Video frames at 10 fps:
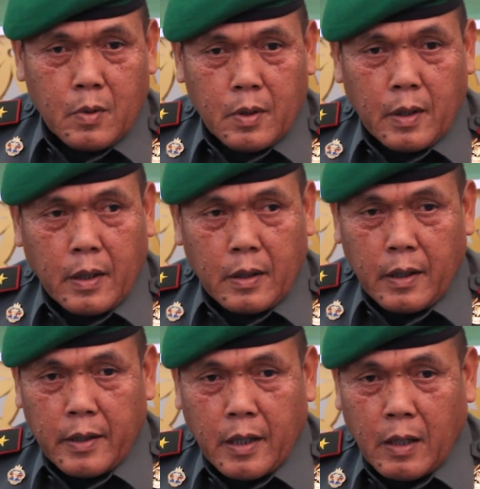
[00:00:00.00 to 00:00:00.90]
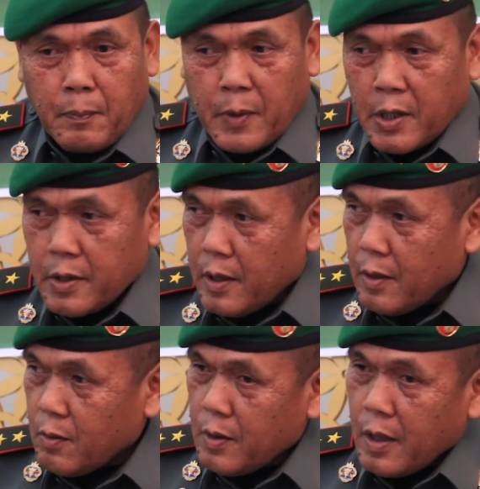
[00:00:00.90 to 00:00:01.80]
dengan gaya peristiwa
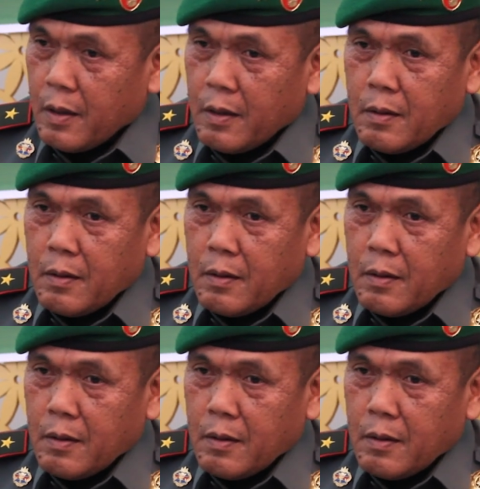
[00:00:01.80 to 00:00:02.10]
itu yang